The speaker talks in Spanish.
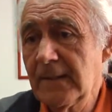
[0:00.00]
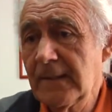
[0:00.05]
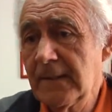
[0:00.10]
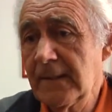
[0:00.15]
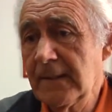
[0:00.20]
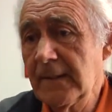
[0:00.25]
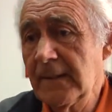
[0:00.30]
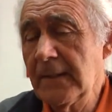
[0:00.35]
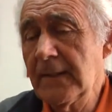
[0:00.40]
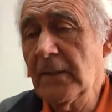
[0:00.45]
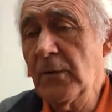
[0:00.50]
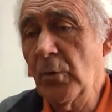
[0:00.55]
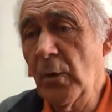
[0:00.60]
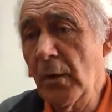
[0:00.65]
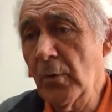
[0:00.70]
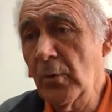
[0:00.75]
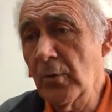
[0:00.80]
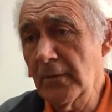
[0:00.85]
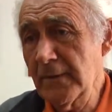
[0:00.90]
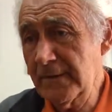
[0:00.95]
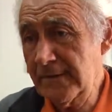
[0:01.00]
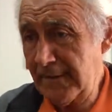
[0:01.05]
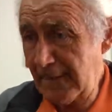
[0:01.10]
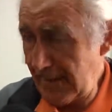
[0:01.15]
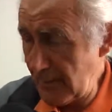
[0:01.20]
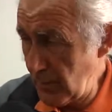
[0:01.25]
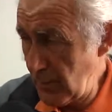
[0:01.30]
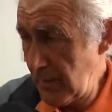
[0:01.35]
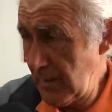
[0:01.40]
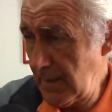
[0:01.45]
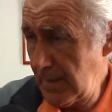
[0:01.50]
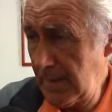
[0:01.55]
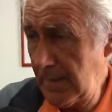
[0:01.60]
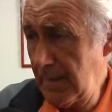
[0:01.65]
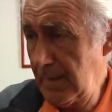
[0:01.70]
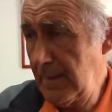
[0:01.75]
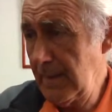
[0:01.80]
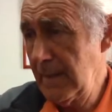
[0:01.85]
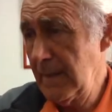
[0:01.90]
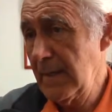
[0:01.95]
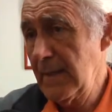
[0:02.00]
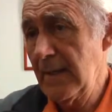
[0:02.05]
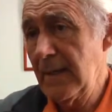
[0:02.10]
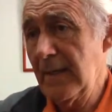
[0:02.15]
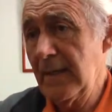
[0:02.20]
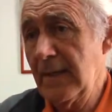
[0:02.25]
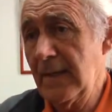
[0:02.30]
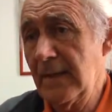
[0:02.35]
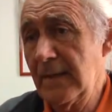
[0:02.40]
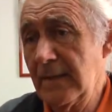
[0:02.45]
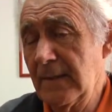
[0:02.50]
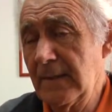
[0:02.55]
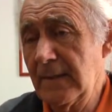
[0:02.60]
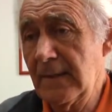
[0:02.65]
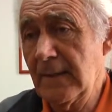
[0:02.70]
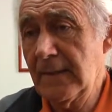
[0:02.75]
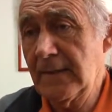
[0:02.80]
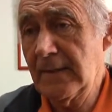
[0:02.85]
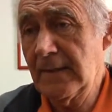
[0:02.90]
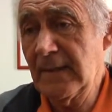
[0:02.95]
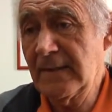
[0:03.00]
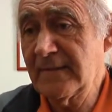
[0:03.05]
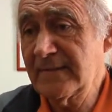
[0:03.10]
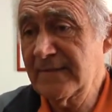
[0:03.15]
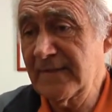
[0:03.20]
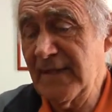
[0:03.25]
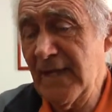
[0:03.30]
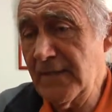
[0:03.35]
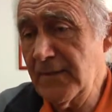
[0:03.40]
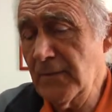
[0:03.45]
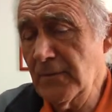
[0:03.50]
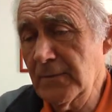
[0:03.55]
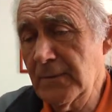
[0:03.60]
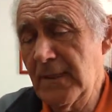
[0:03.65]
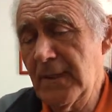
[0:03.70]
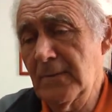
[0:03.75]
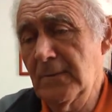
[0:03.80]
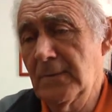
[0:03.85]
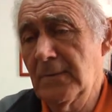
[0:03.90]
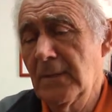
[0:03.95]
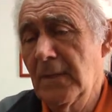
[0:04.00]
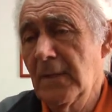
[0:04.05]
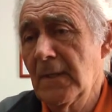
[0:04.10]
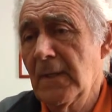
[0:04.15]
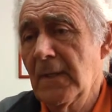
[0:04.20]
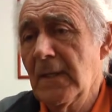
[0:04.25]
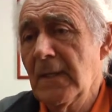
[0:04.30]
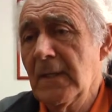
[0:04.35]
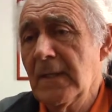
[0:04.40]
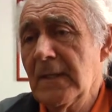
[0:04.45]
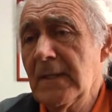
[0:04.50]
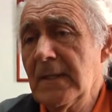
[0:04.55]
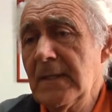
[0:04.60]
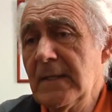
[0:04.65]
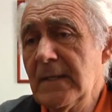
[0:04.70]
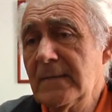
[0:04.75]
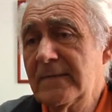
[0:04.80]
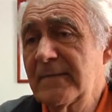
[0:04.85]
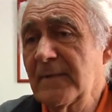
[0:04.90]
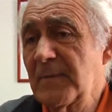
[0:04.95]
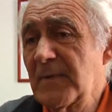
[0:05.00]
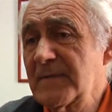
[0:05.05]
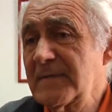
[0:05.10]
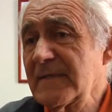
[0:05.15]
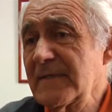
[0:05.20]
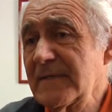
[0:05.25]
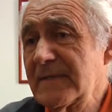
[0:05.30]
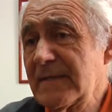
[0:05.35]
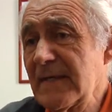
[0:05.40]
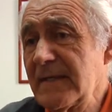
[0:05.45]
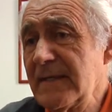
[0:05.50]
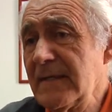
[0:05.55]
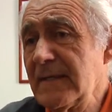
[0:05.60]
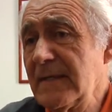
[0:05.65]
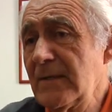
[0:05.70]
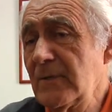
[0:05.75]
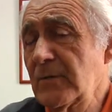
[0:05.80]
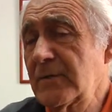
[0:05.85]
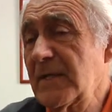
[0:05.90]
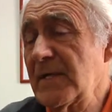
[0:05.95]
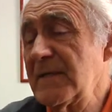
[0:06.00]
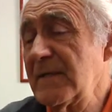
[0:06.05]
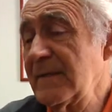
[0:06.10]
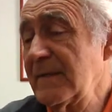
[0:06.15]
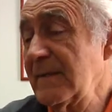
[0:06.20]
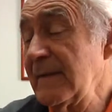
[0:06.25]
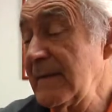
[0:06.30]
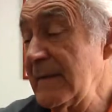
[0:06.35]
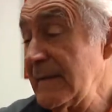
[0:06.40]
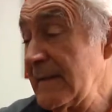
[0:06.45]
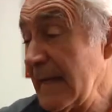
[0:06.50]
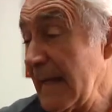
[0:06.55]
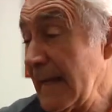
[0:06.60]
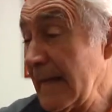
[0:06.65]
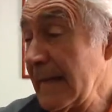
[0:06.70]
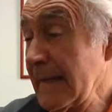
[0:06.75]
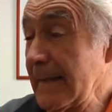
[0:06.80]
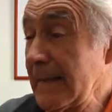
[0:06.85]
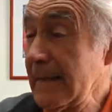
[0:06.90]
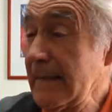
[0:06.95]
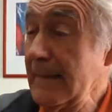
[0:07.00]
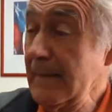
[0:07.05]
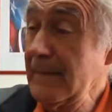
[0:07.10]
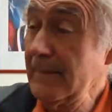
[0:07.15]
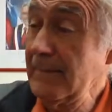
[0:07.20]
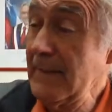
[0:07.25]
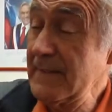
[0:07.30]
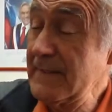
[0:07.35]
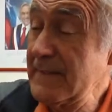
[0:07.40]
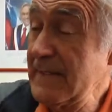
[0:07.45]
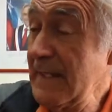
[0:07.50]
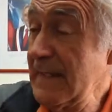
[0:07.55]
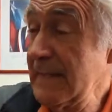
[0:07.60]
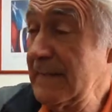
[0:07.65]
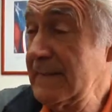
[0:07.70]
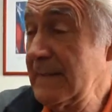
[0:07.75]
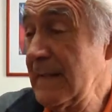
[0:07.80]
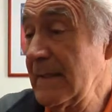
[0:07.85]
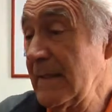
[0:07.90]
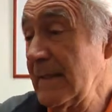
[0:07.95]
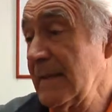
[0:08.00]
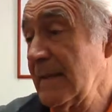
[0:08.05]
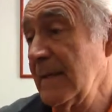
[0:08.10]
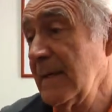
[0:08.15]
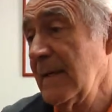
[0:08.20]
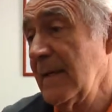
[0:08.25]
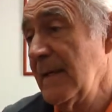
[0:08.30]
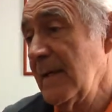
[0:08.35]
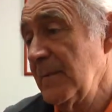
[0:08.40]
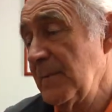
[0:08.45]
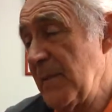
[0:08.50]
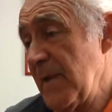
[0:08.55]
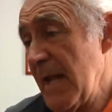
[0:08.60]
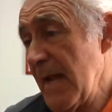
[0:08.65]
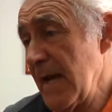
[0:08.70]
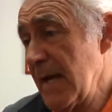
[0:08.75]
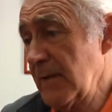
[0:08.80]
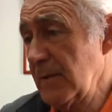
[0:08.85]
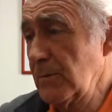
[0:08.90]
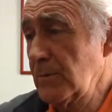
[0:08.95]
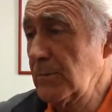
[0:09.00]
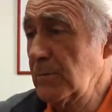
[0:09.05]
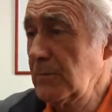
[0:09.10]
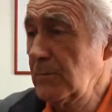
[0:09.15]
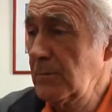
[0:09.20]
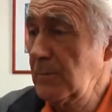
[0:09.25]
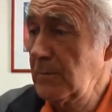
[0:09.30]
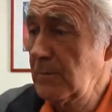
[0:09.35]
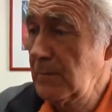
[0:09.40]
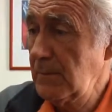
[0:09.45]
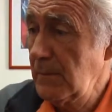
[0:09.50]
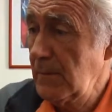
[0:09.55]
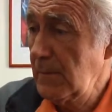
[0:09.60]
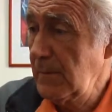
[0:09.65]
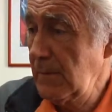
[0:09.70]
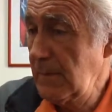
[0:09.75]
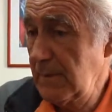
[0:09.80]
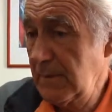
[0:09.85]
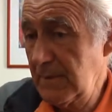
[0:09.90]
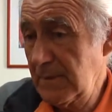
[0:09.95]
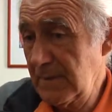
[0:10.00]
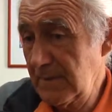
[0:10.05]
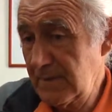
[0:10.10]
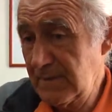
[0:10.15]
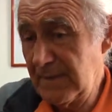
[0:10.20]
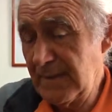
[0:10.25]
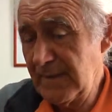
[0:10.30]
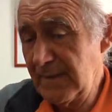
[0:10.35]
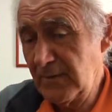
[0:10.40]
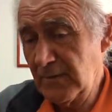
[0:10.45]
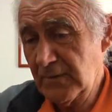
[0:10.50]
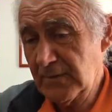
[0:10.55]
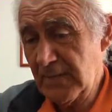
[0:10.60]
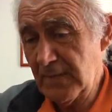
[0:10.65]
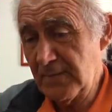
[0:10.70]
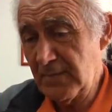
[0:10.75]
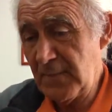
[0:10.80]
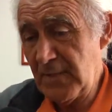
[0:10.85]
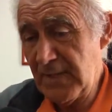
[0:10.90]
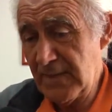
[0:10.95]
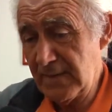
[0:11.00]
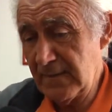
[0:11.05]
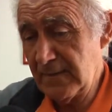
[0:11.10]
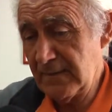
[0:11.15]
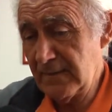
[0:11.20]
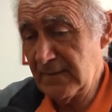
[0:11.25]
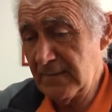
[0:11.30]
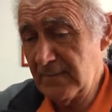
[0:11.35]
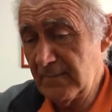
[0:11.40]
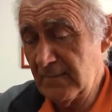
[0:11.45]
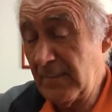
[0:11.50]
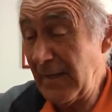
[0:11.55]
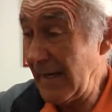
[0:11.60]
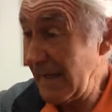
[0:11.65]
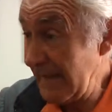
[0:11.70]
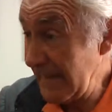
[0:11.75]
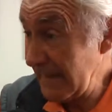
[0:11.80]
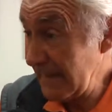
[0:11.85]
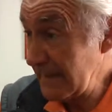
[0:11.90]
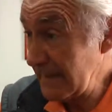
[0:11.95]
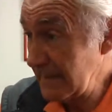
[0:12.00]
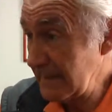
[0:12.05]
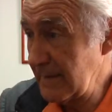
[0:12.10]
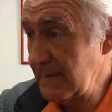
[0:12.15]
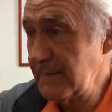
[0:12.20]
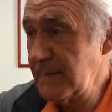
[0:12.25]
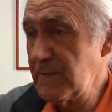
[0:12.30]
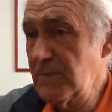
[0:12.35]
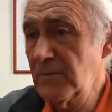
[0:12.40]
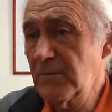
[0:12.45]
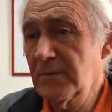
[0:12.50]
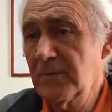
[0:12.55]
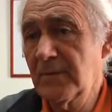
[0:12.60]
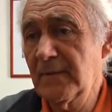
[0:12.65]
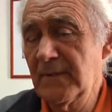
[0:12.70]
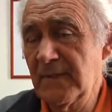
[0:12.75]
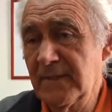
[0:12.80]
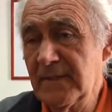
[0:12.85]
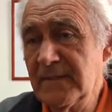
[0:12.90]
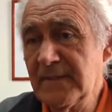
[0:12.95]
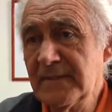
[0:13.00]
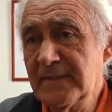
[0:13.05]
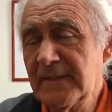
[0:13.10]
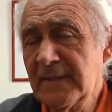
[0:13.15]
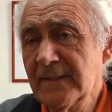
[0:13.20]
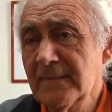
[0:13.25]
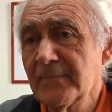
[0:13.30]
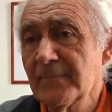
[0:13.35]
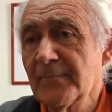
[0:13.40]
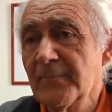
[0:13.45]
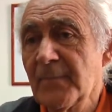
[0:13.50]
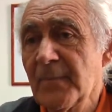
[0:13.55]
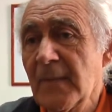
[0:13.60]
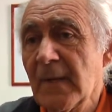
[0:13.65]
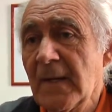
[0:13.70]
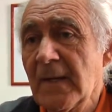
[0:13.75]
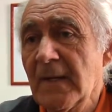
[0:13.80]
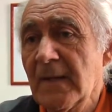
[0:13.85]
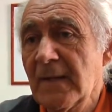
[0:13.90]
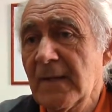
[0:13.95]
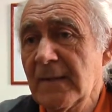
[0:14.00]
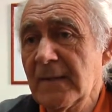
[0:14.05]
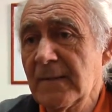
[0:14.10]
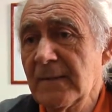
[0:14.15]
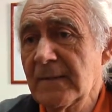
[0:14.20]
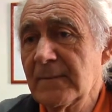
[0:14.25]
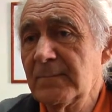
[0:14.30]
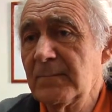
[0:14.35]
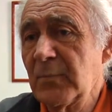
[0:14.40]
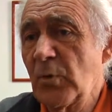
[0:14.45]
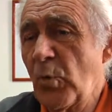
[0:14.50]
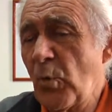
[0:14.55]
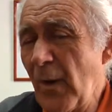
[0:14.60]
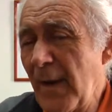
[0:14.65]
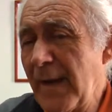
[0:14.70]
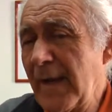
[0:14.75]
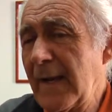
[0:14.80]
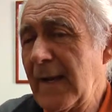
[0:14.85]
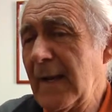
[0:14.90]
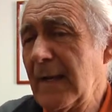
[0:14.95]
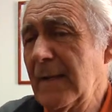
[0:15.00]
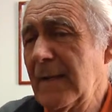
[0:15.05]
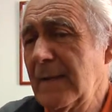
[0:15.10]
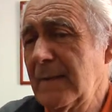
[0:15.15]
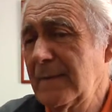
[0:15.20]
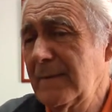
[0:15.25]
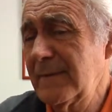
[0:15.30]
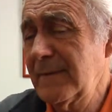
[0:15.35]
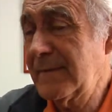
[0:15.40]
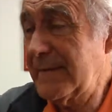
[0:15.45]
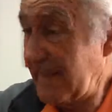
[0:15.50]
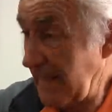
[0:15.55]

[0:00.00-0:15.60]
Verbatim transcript: eh, y luego entramos al, escenario, digamos, y se presenta ahí los talleres de guitarra, bachata, piano, eh, tenemos también ballet de niños, de niñitas, eh, cueca,